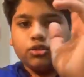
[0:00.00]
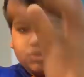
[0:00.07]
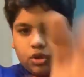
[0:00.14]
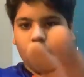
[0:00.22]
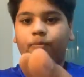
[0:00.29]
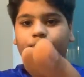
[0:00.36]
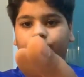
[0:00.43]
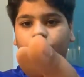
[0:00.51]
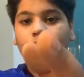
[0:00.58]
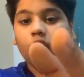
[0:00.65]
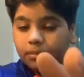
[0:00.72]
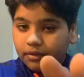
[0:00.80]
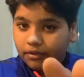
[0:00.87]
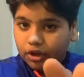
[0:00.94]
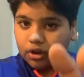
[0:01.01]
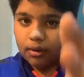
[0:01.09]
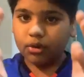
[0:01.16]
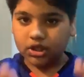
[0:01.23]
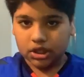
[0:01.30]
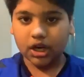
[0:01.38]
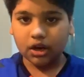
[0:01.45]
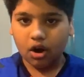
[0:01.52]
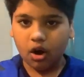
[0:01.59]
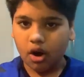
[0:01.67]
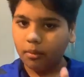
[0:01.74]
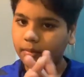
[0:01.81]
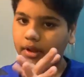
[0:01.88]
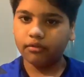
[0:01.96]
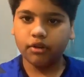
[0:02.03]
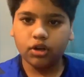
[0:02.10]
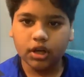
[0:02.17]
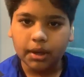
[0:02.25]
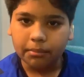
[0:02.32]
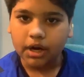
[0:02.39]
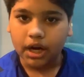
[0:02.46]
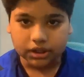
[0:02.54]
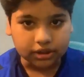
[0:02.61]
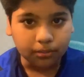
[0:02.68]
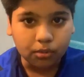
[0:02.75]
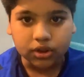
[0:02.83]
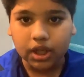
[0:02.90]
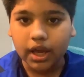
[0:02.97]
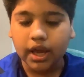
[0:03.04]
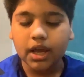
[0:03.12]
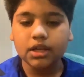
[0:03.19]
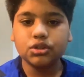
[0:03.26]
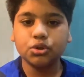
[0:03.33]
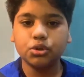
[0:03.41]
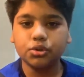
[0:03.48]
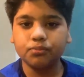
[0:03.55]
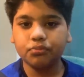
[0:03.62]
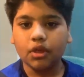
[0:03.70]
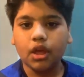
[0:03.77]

सो होप भी वीडियो आपको अच्छा लगा होगा मेरा वीडियो यहीं पर ख़त्म होता है सो so,